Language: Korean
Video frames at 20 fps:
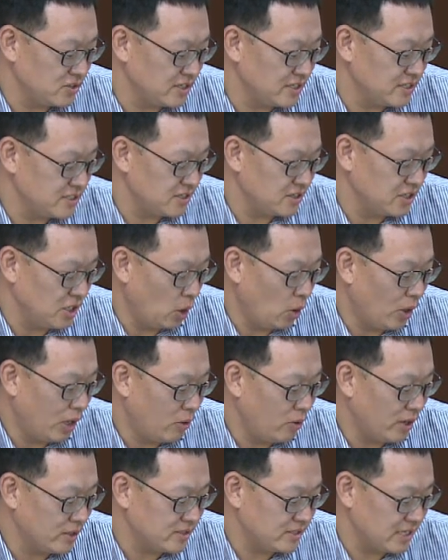네. 그래서
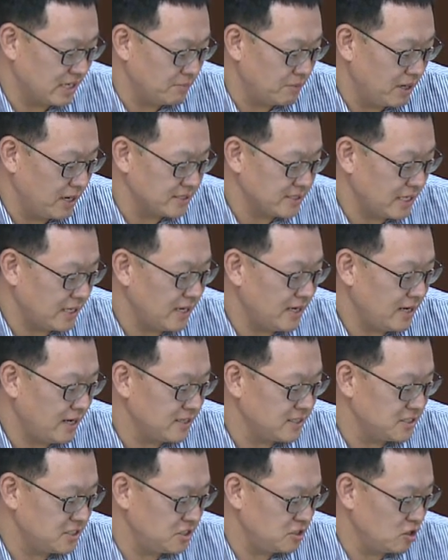영화와 드라마가
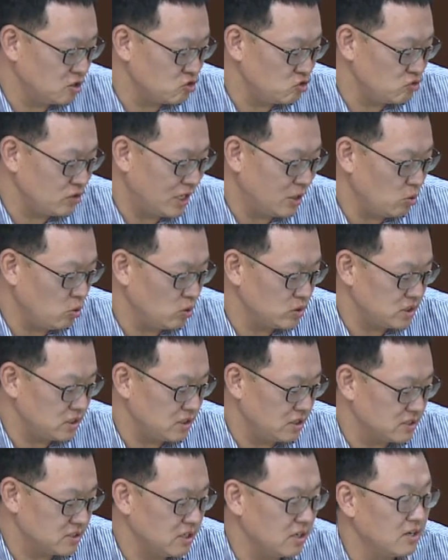사랑하는 지역 중에 한
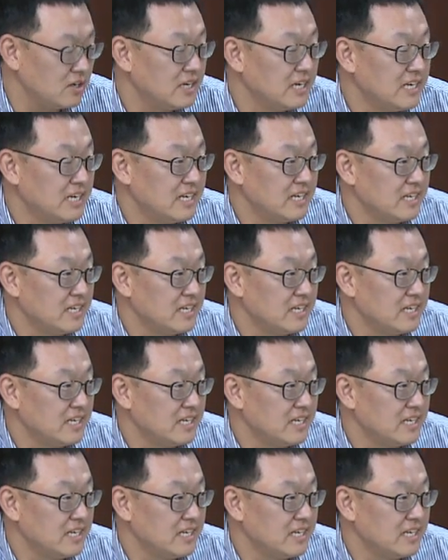곳이어서 음.